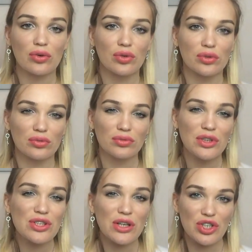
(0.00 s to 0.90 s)
Он, ну,
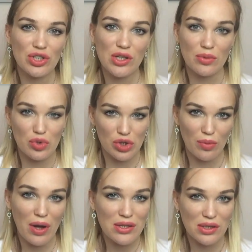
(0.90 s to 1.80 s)
знаете, каждый день
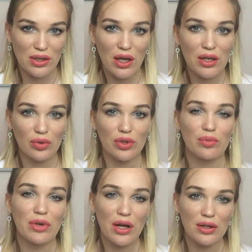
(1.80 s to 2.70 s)
можно мазать, да, и он
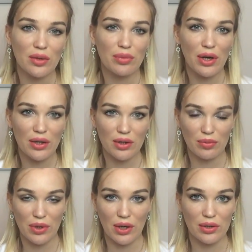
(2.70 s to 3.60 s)
набирает, набирает,
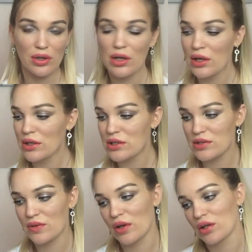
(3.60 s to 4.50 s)
набирает
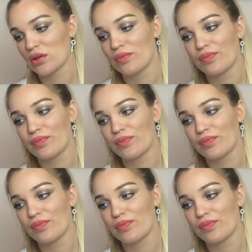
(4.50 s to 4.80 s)
цвет.